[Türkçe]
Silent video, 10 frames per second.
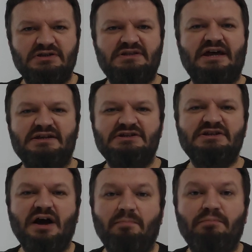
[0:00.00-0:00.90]
Siz
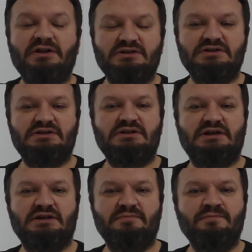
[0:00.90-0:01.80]
tercih yapmadınız
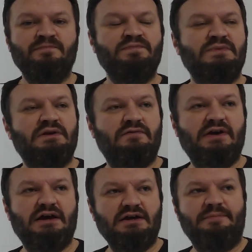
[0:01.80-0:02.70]
diyelim
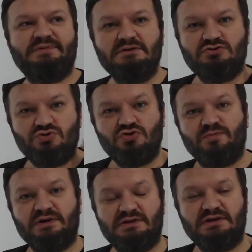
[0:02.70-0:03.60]
veya yaptığınız
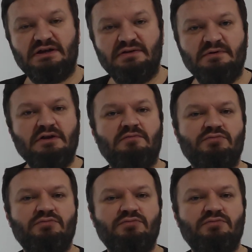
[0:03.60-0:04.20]
tutmadı diyelim.